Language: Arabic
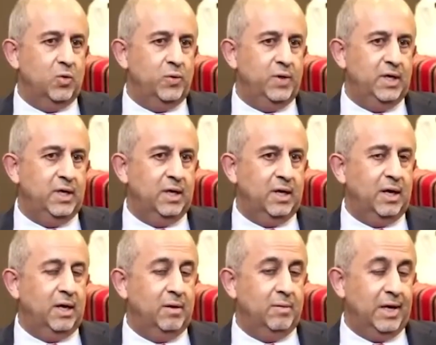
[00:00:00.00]

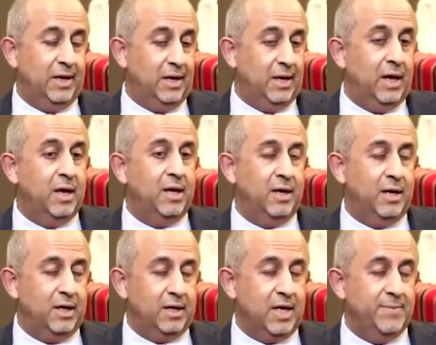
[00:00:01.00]

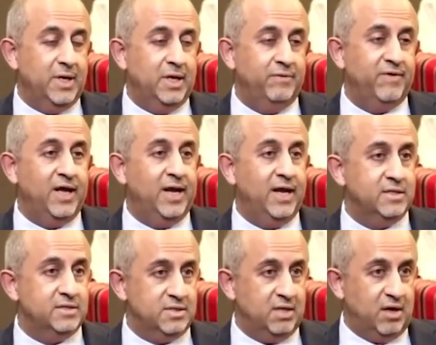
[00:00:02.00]
وكمان آه، الفعاليات
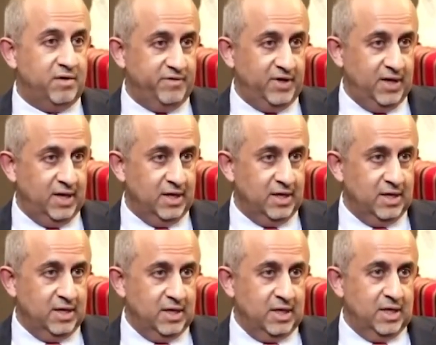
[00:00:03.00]
الثقافية
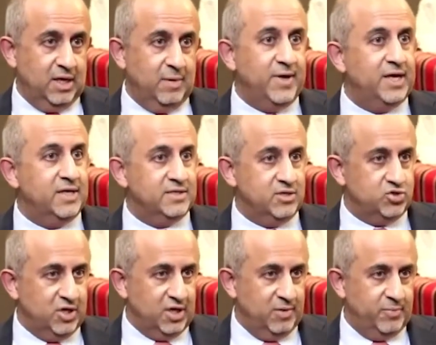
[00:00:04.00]
آه، مركز
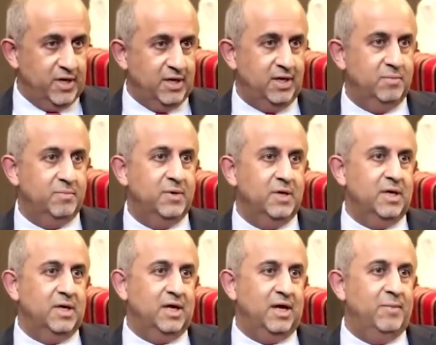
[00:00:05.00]
الشيخ إبراهيم
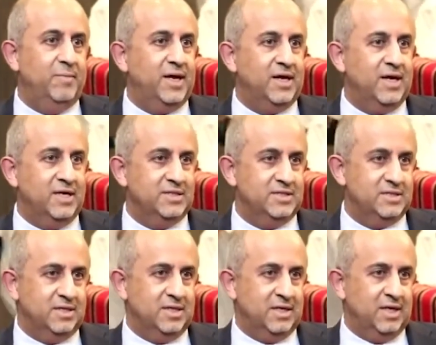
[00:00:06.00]
المركز
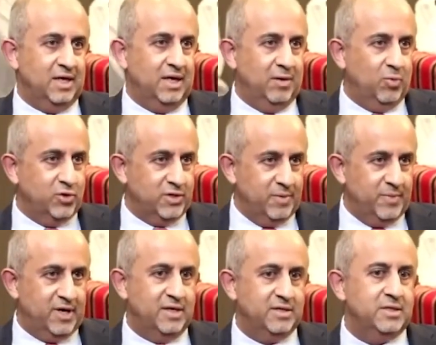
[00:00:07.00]

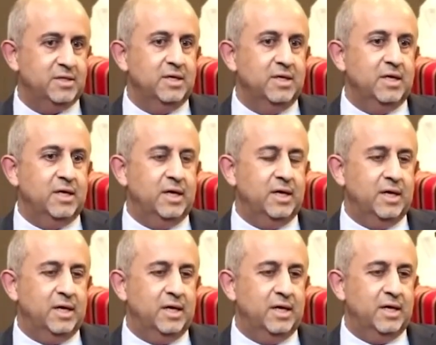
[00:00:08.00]
المؤتمرات
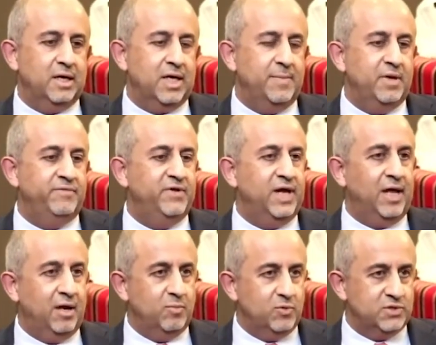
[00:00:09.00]
كمان في
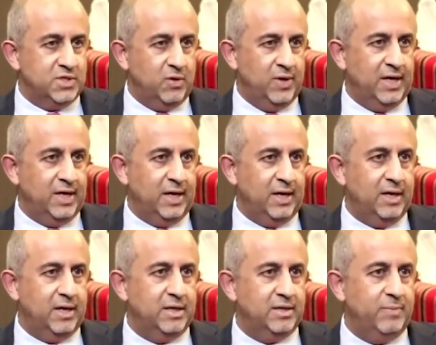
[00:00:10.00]
على المستوى
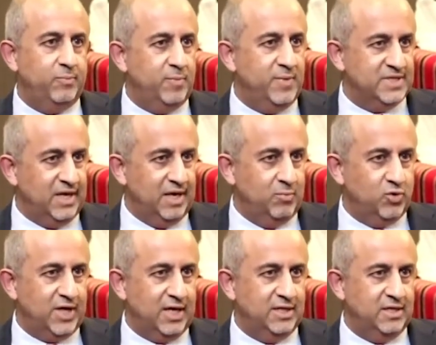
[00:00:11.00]
الدبلوماسية
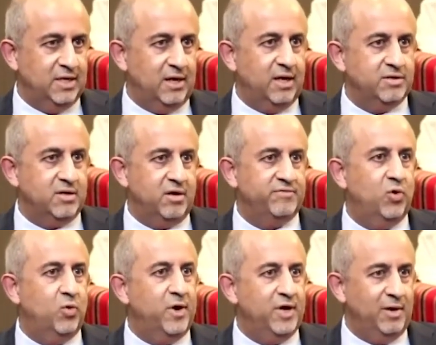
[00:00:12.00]
المتعددة الأطراف
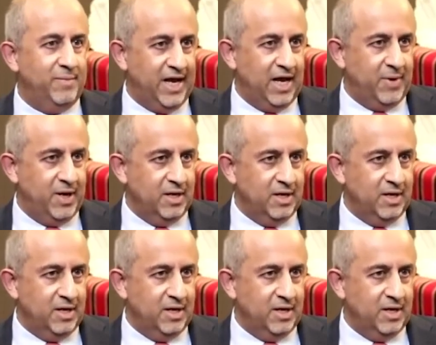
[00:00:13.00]
حوار المنامة